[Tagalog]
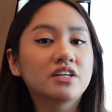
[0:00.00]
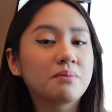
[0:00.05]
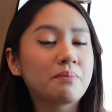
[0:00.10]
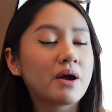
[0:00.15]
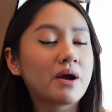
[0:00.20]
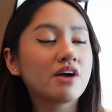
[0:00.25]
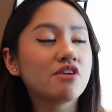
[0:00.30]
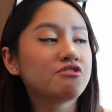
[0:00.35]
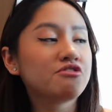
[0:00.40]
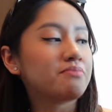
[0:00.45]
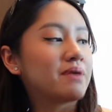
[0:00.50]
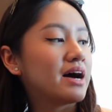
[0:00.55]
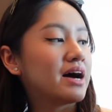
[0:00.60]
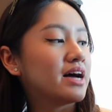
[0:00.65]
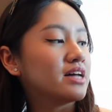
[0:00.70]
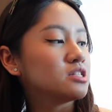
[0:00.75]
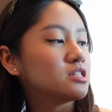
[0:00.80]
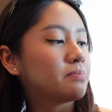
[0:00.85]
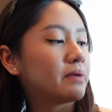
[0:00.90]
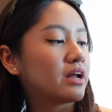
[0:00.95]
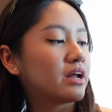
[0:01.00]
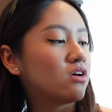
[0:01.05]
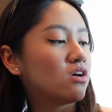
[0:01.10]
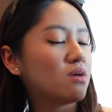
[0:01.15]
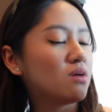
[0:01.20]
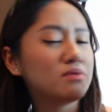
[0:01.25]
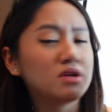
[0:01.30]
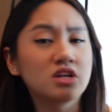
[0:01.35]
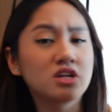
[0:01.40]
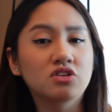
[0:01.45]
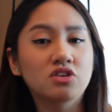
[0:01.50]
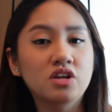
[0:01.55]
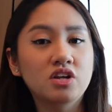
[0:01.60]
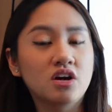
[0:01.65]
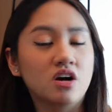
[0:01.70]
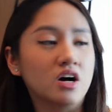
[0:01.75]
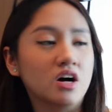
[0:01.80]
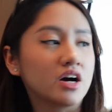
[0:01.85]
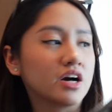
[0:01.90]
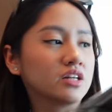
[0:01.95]
a pair of pants. Pareho kami nito ni
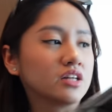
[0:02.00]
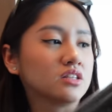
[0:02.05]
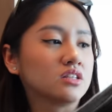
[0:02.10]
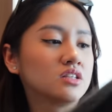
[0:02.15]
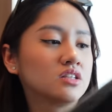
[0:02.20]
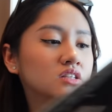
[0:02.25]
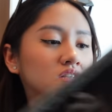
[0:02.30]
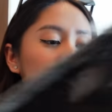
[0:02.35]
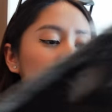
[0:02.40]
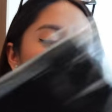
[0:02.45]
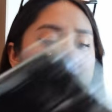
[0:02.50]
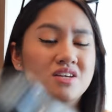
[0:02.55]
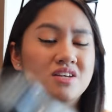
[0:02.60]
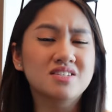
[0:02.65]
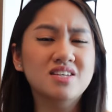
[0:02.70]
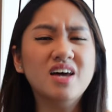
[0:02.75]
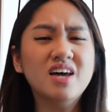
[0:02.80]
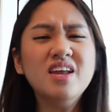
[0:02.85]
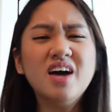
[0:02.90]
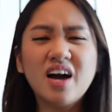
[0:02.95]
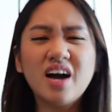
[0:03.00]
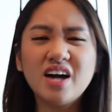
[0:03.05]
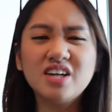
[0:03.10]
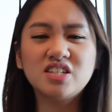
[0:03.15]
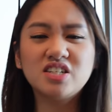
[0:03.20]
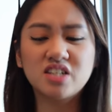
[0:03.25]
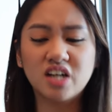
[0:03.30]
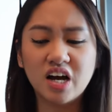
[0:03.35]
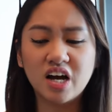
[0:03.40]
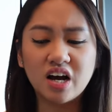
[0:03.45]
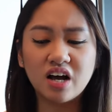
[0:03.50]
Heart. Sana cash siya.